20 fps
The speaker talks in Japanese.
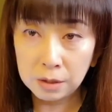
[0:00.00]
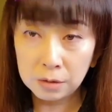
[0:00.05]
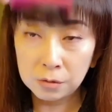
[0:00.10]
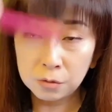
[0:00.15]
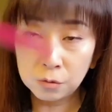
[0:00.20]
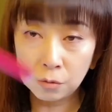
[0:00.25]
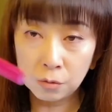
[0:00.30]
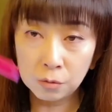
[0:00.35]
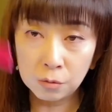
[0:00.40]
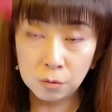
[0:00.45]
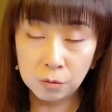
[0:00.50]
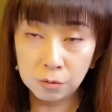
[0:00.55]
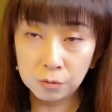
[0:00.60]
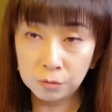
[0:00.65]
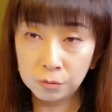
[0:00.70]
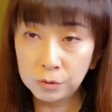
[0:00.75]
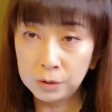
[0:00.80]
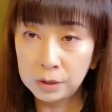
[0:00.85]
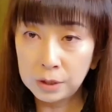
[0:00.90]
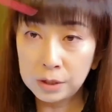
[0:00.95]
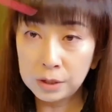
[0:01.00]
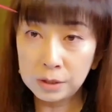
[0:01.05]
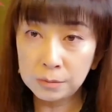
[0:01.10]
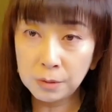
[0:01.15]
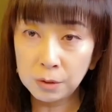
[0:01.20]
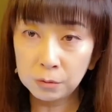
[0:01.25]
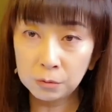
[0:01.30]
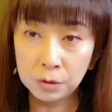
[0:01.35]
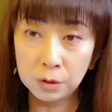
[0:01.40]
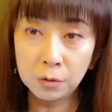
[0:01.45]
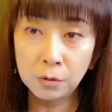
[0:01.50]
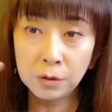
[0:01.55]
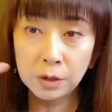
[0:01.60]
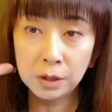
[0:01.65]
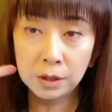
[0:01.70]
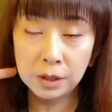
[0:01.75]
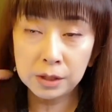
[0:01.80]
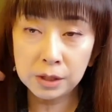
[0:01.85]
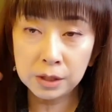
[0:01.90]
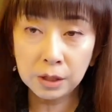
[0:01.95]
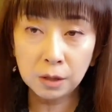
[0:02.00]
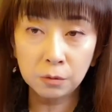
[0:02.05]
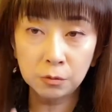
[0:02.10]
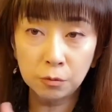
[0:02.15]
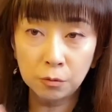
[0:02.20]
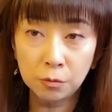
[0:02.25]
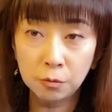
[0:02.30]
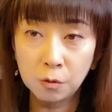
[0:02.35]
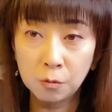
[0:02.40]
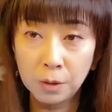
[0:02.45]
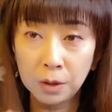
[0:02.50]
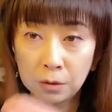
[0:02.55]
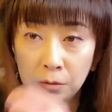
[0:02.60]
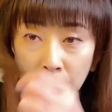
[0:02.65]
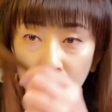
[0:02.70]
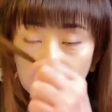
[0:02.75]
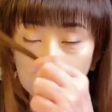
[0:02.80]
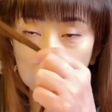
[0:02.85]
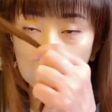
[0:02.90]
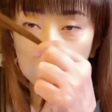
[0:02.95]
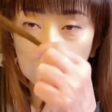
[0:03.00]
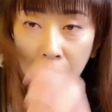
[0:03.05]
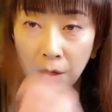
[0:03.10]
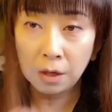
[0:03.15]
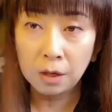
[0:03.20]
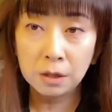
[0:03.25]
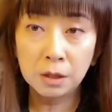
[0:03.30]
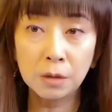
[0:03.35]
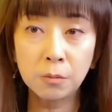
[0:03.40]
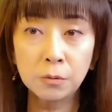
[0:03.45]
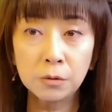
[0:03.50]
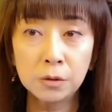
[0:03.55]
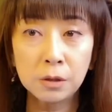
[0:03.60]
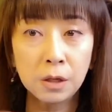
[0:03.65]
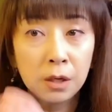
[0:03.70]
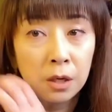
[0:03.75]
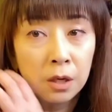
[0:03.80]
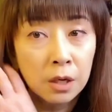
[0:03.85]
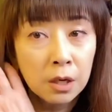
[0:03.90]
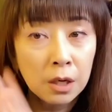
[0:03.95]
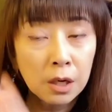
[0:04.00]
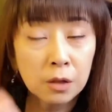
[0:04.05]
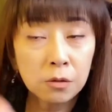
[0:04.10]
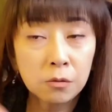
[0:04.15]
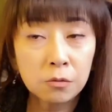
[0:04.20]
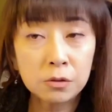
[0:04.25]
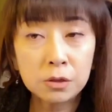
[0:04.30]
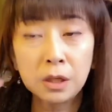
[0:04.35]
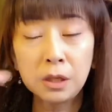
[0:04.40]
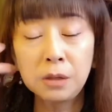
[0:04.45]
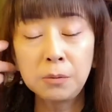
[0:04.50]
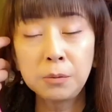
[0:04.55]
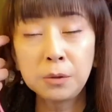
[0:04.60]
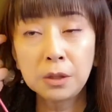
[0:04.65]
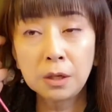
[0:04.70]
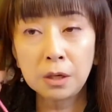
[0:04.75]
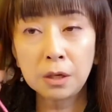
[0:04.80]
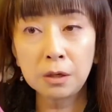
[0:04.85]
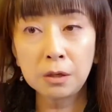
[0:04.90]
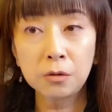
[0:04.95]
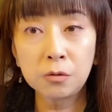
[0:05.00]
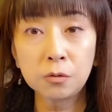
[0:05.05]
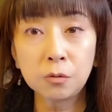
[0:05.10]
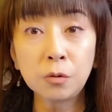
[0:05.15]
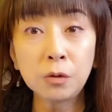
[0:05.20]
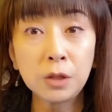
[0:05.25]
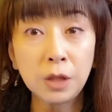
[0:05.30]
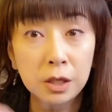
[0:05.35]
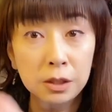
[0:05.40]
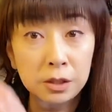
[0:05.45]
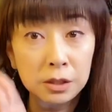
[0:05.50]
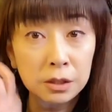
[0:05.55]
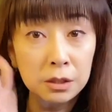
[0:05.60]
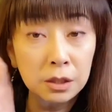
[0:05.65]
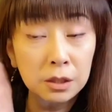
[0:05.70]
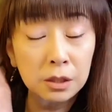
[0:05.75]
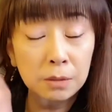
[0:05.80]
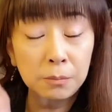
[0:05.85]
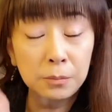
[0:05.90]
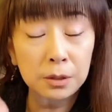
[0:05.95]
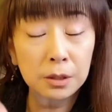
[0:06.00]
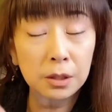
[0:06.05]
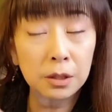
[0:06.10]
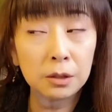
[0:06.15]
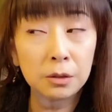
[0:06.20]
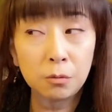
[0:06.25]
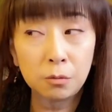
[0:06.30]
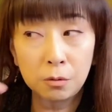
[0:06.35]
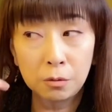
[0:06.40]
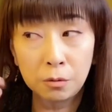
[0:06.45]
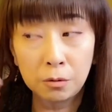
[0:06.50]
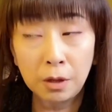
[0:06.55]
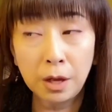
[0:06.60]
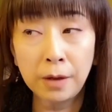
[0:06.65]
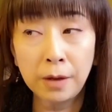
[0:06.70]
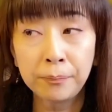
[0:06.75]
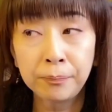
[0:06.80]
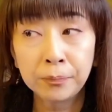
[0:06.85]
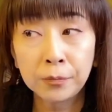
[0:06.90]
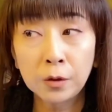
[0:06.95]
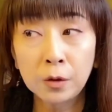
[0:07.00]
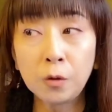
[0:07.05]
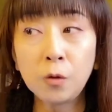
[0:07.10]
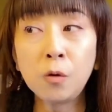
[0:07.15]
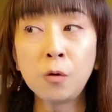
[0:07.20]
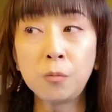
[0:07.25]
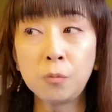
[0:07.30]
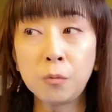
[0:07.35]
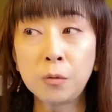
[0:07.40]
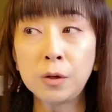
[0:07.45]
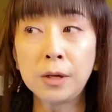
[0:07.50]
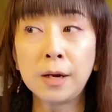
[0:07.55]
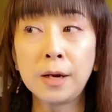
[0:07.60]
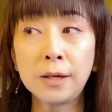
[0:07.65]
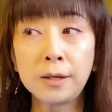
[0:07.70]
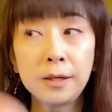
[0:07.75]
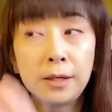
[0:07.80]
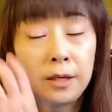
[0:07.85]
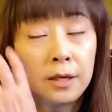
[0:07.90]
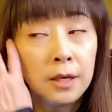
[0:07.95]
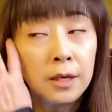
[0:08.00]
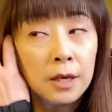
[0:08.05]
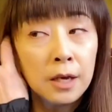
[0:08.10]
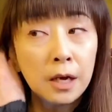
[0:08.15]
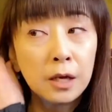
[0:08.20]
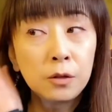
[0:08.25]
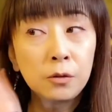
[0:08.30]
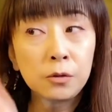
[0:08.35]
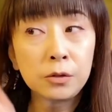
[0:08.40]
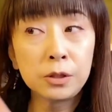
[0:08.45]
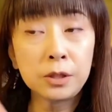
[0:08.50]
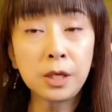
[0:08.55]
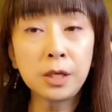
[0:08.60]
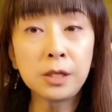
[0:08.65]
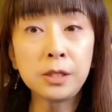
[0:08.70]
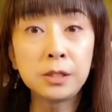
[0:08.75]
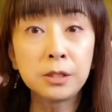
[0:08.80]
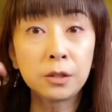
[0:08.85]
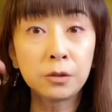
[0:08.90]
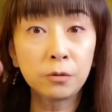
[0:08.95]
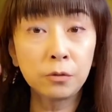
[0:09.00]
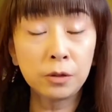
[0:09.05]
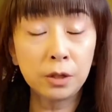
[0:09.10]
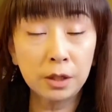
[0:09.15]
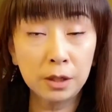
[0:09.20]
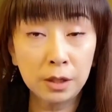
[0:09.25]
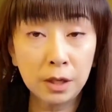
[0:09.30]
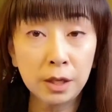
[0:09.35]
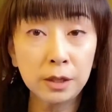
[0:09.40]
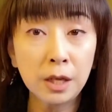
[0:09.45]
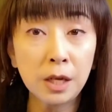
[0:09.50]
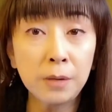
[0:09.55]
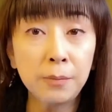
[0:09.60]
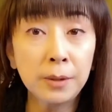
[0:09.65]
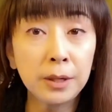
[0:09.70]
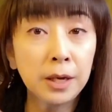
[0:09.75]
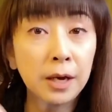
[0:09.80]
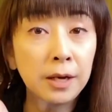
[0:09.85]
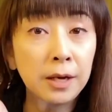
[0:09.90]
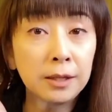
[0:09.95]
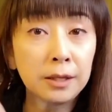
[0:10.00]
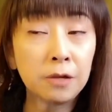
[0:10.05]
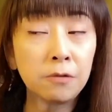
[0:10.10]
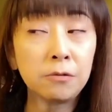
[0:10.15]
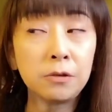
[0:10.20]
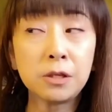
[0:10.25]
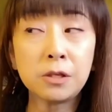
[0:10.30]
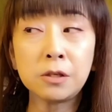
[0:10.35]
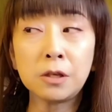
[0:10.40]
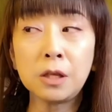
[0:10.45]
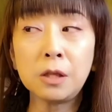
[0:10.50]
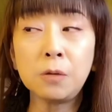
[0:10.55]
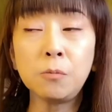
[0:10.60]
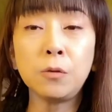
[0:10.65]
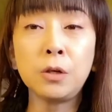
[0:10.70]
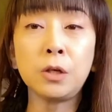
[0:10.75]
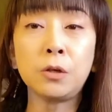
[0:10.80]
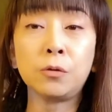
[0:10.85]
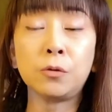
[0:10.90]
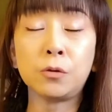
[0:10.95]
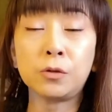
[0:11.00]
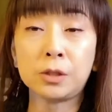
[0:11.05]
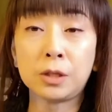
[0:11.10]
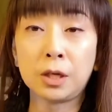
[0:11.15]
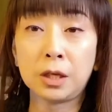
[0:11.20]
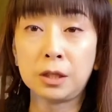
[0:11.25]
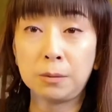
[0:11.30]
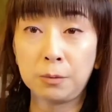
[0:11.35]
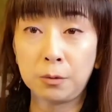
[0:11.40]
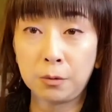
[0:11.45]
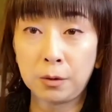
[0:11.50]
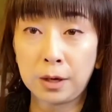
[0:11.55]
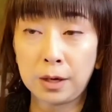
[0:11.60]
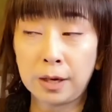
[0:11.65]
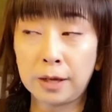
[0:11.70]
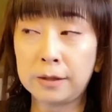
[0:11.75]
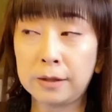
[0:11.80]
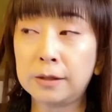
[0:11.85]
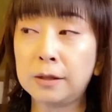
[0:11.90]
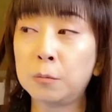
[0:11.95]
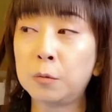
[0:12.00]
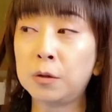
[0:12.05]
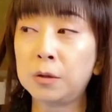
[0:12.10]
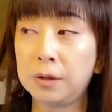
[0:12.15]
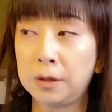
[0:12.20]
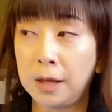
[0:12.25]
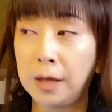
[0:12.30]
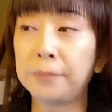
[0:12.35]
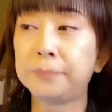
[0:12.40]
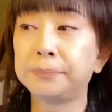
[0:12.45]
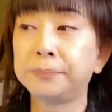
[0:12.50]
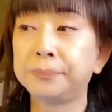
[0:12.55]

ちょっと浮いてしまうと色がね違うと困るのでねでもねあのつけてみたらねすごい馴染んでたみたいなので、ね、今日もやはりあのステージなのでねテレビが入ってるんですけども1個を使ってみようかなと思って。